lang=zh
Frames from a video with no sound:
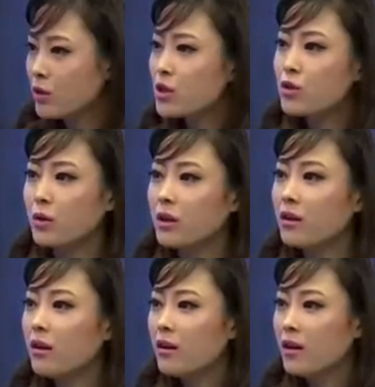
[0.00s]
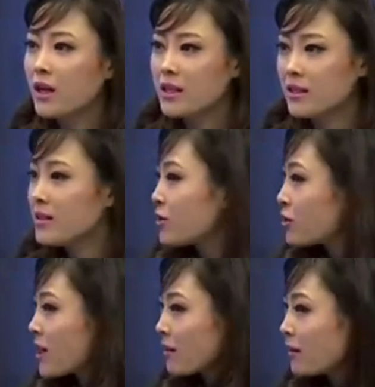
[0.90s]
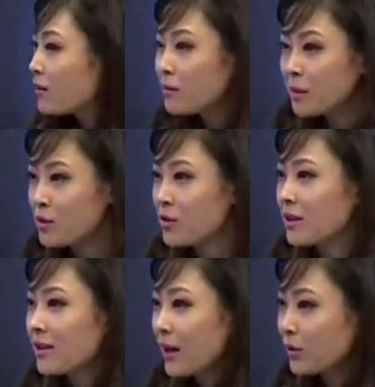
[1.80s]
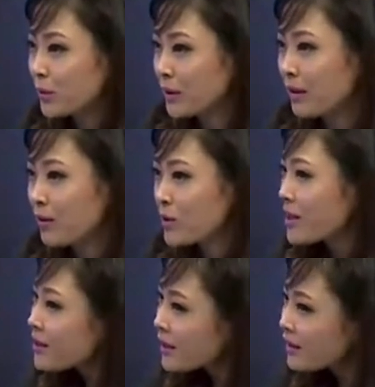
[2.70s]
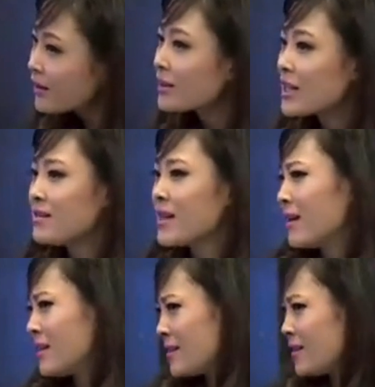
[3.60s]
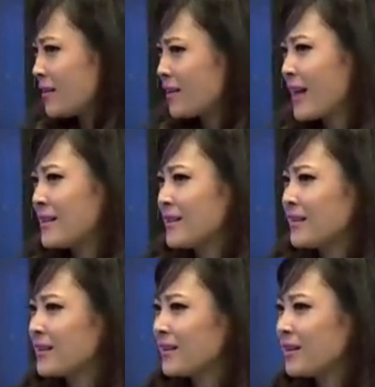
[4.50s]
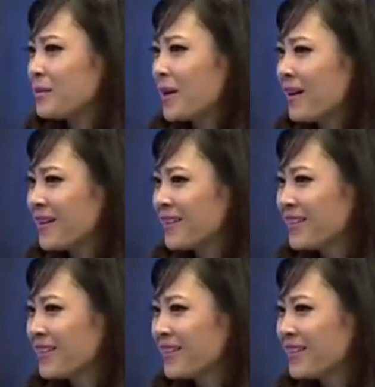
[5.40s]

对这首歌仅仅是这样一个歌名就已经打动你了。我相信一定承载了你自己的感情经历吧？